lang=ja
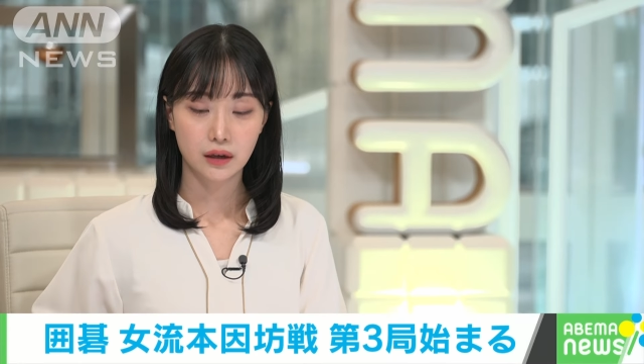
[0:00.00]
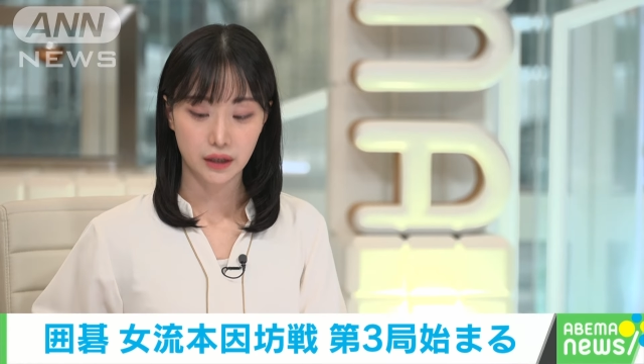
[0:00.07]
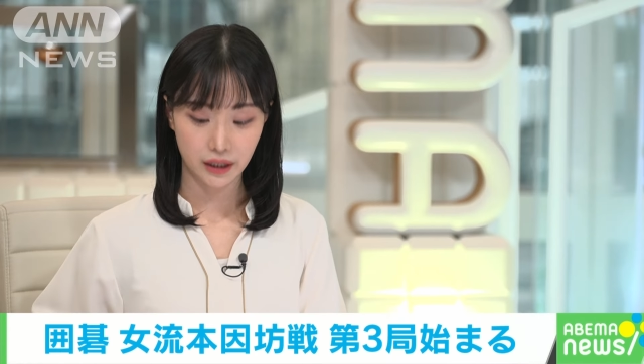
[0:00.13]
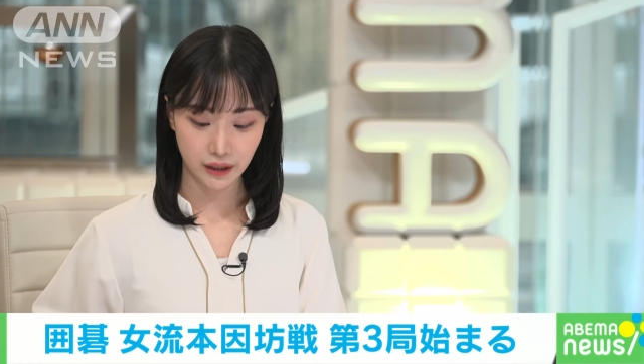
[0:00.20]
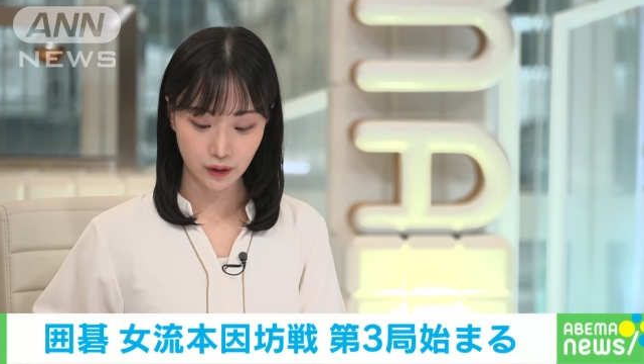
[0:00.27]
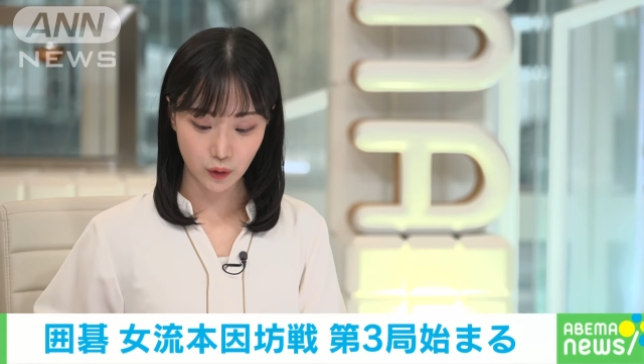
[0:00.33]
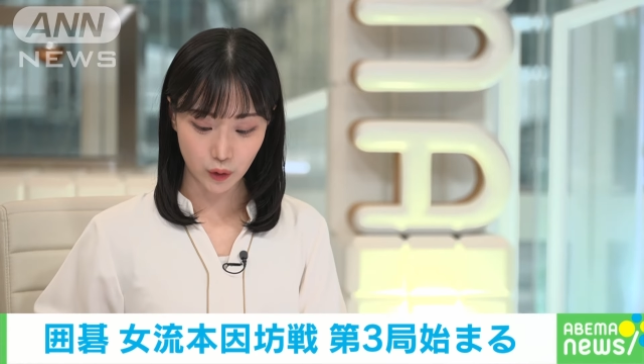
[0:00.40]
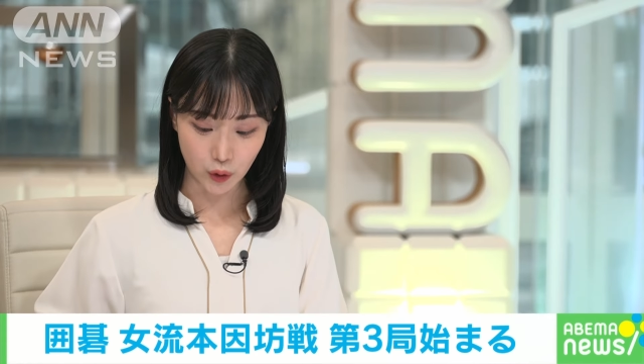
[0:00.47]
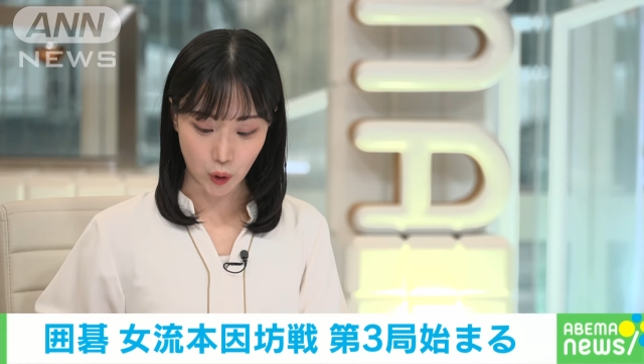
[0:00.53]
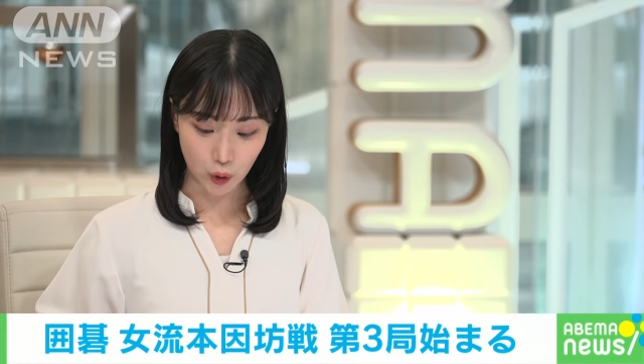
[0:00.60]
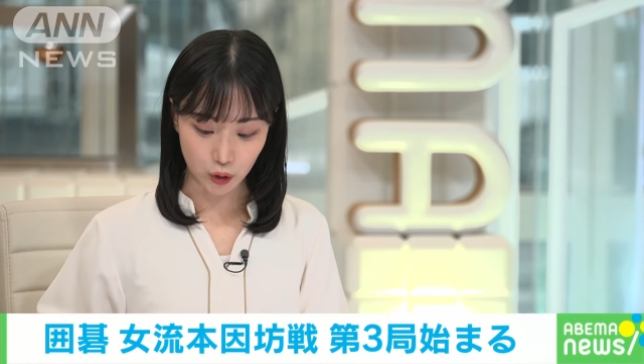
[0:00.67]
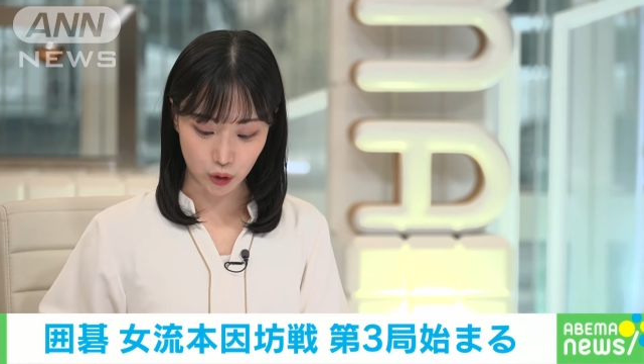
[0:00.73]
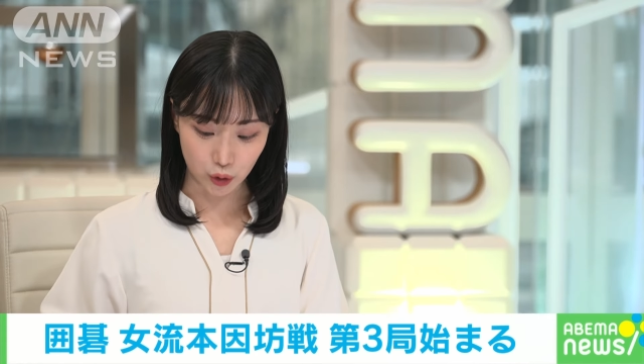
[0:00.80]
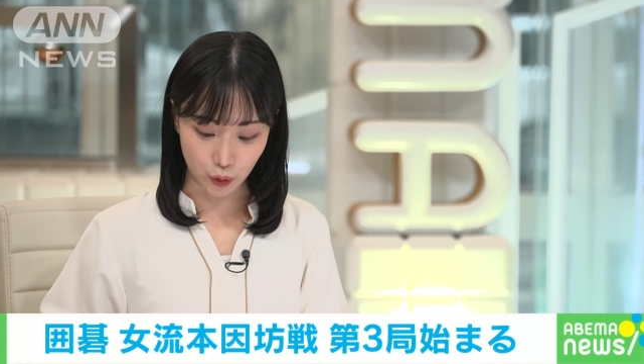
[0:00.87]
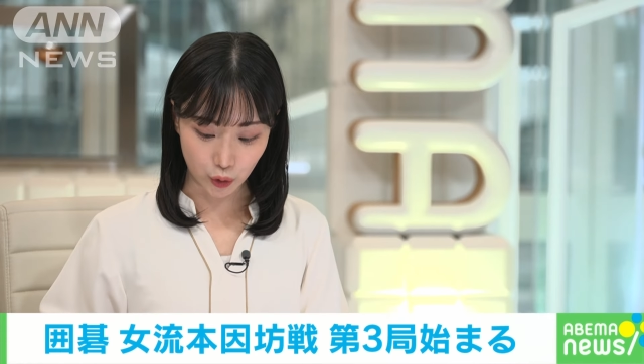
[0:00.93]
囲碁
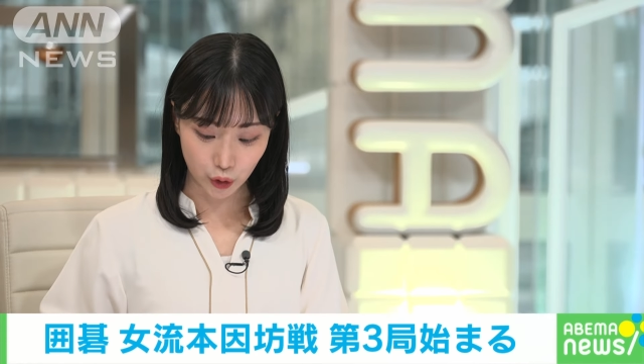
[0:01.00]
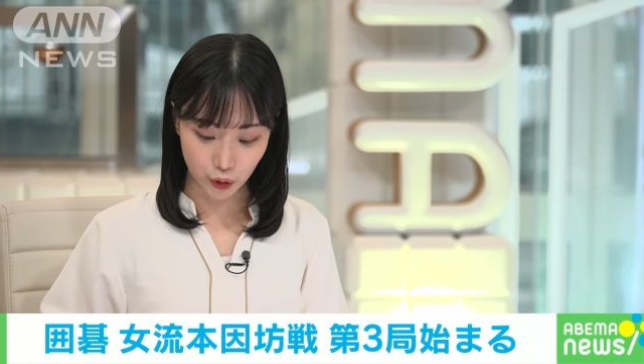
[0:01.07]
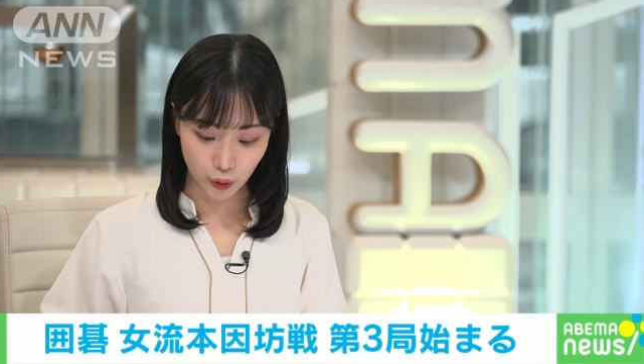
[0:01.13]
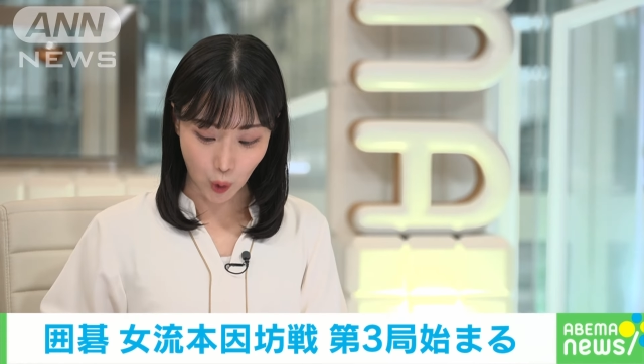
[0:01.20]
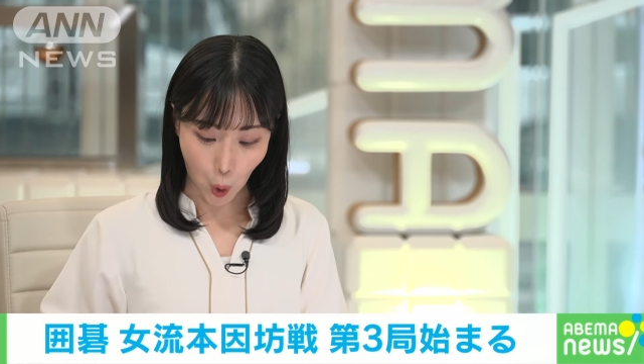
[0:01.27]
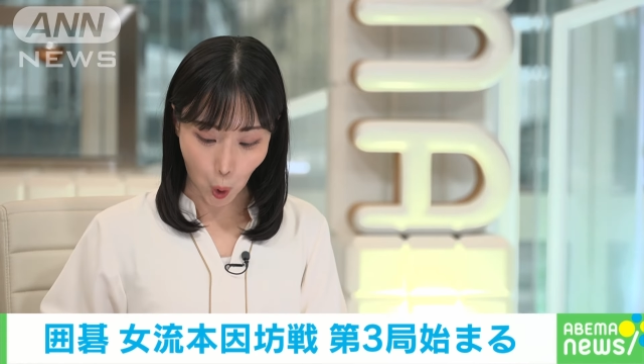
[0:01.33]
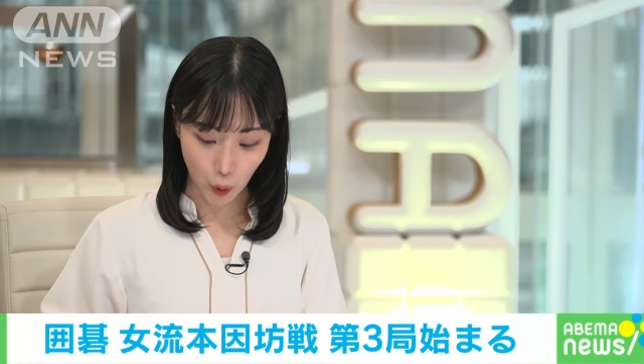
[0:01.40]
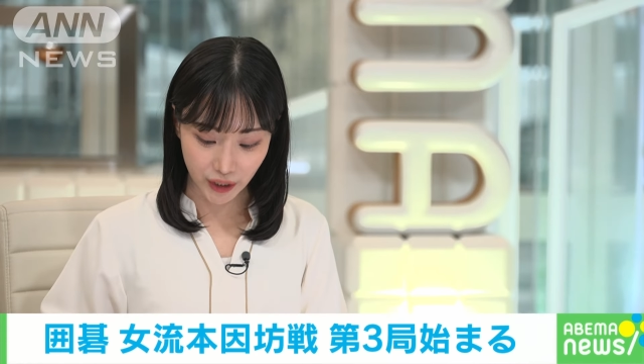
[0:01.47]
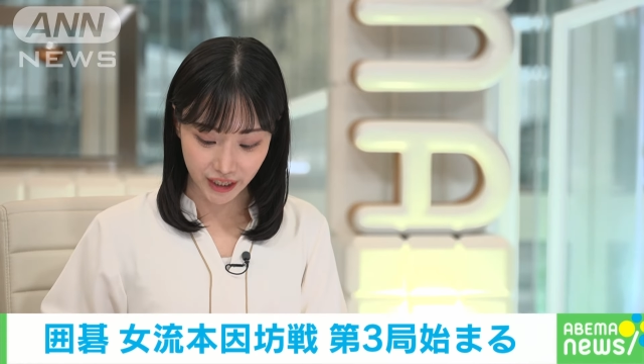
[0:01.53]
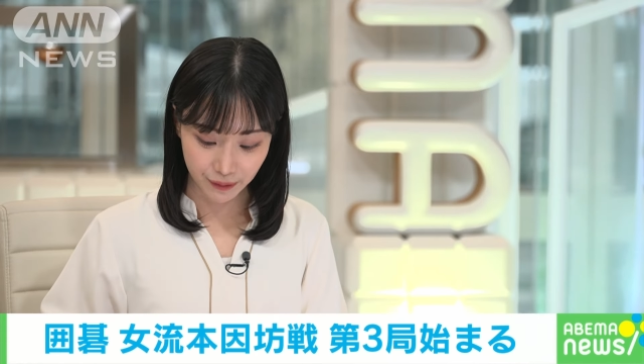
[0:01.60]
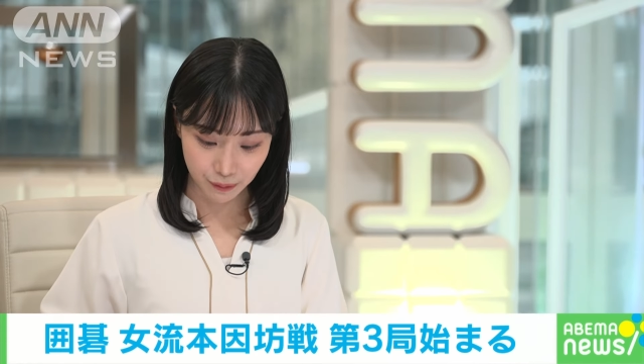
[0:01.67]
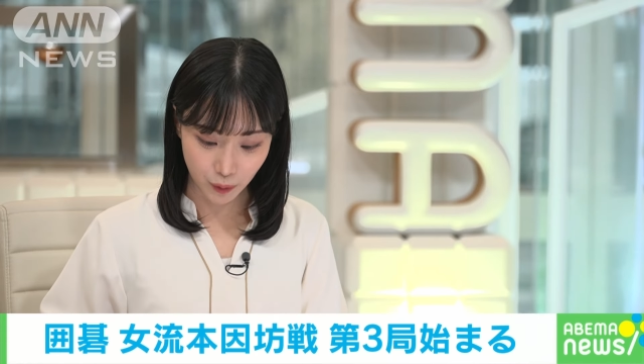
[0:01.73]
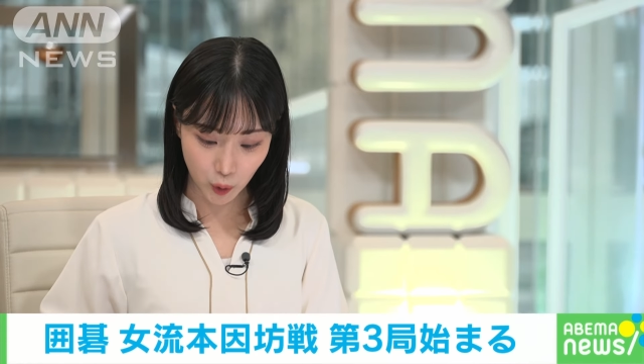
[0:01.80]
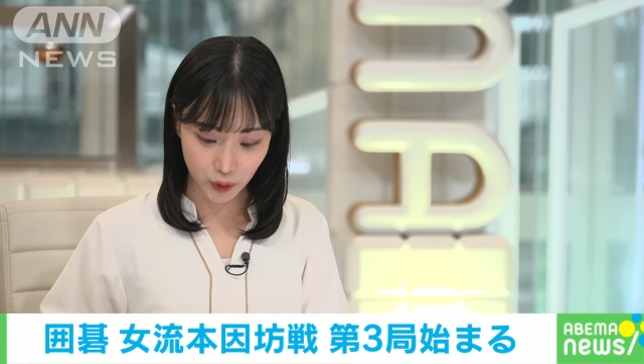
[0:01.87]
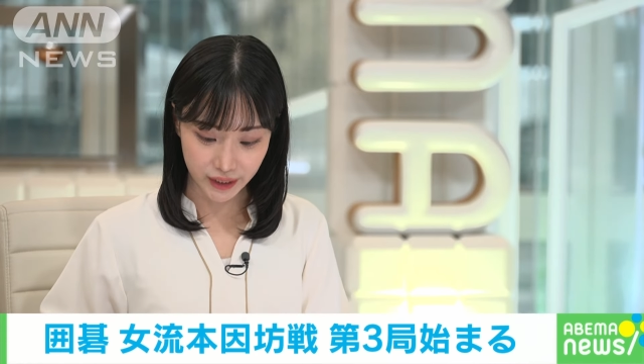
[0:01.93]
の女流本
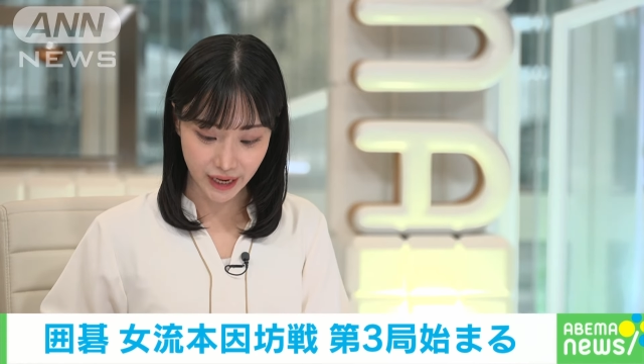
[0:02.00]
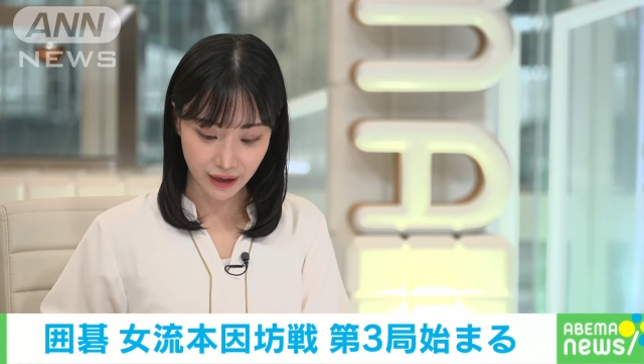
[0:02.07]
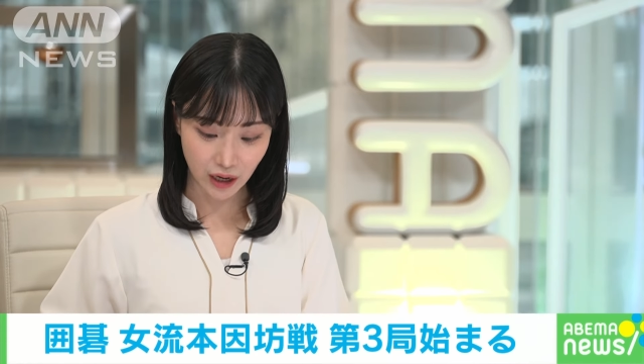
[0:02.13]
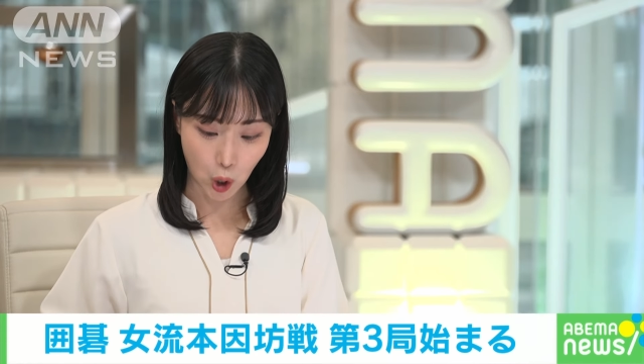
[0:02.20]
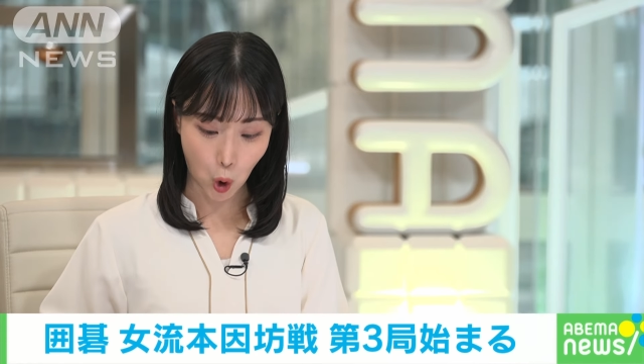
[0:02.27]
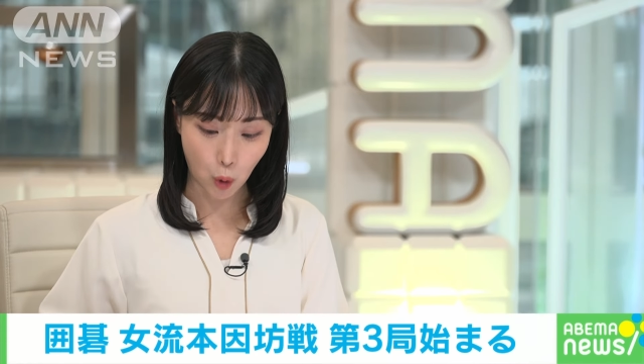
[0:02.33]
因坊戦